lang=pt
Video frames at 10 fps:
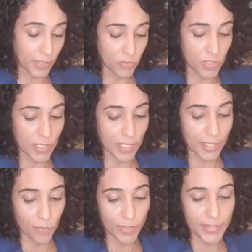ela disse que ela
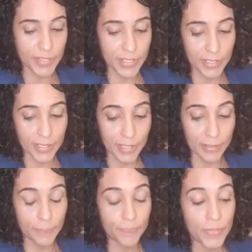reconhecia nela